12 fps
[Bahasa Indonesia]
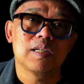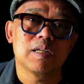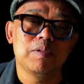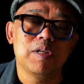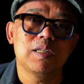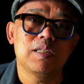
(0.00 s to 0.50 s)

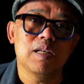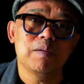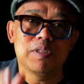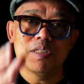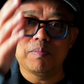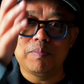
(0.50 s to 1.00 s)
kemudian kita
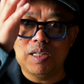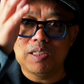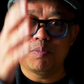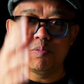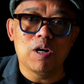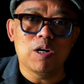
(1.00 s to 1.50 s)
bisa melihat
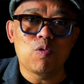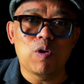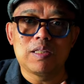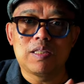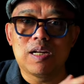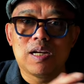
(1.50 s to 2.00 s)
sebuah
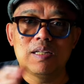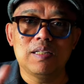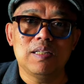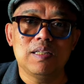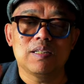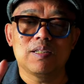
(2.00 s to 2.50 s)
kuadran
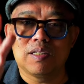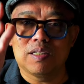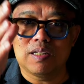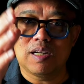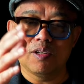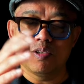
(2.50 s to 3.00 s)
ya,
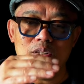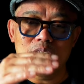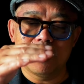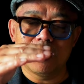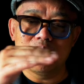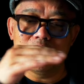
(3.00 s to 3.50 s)
kalau
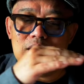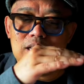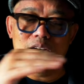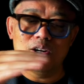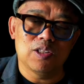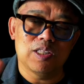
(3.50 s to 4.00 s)
kiri,
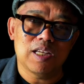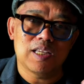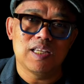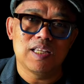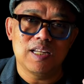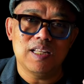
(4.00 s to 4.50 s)
otak
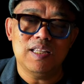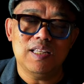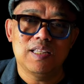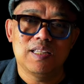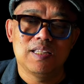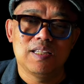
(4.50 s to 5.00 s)

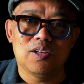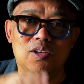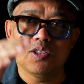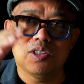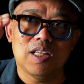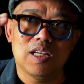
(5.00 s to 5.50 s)
kiri,
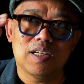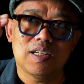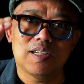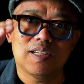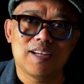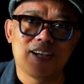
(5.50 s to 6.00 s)
otak
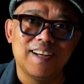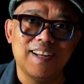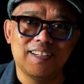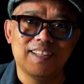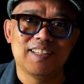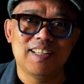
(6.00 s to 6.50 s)

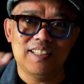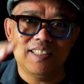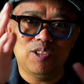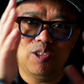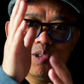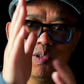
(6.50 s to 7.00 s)
kanan kan ya,
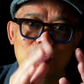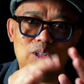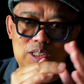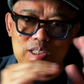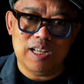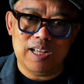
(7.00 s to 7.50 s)
itu
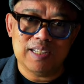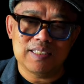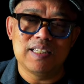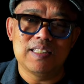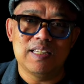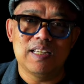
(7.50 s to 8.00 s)

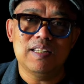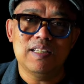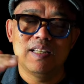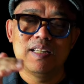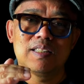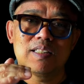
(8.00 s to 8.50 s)
aksesnya,
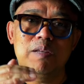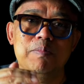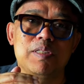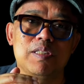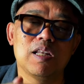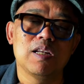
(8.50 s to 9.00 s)
tapi
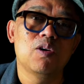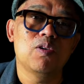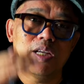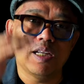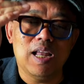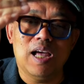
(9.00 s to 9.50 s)
bisa low
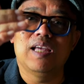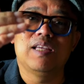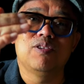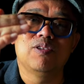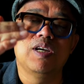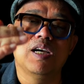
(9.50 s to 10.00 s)
and high
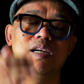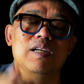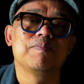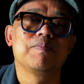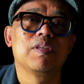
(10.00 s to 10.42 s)
juga.